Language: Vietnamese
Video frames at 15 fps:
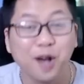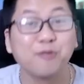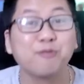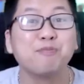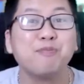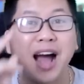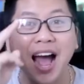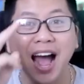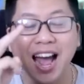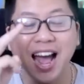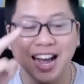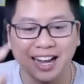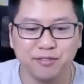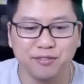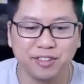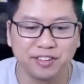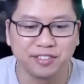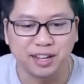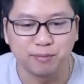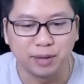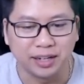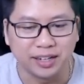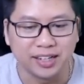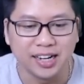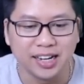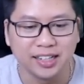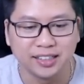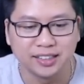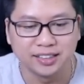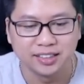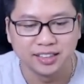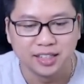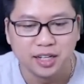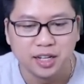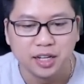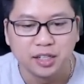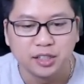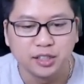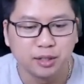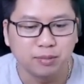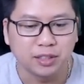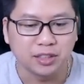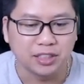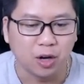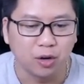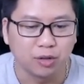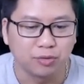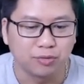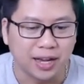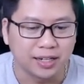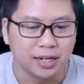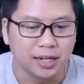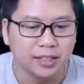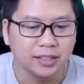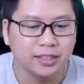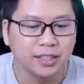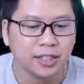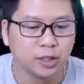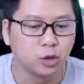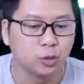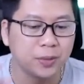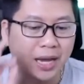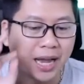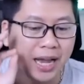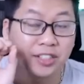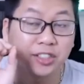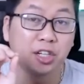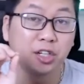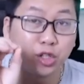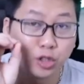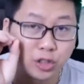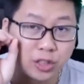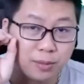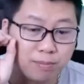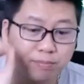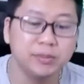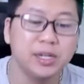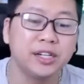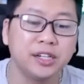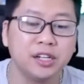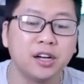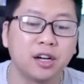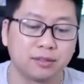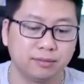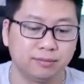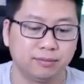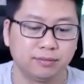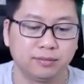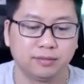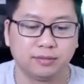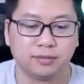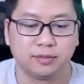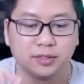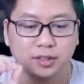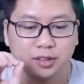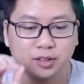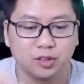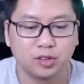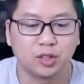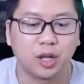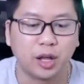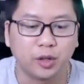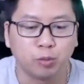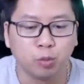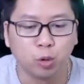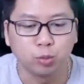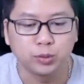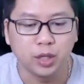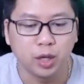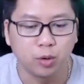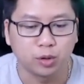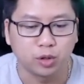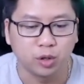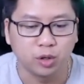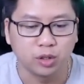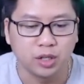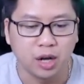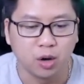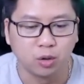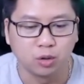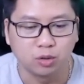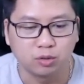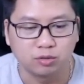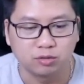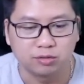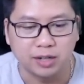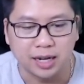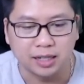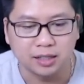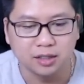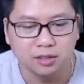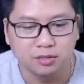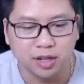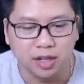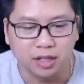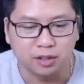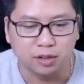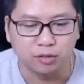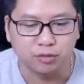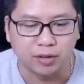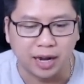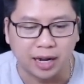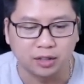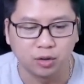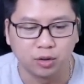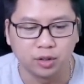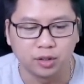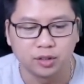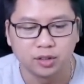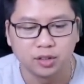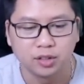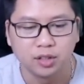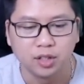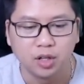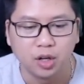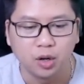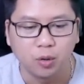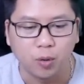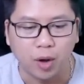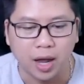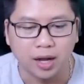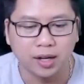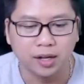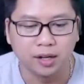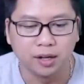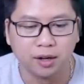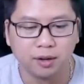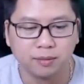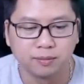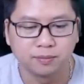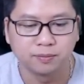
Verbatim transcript: ba cái vùng này bật lên nhưng mà sau cái pha đấy thì super archer nó sẽ biết được cái mục tiêu của nó ở đâu và cứ vậy là nó phá thôi quá ghê gớm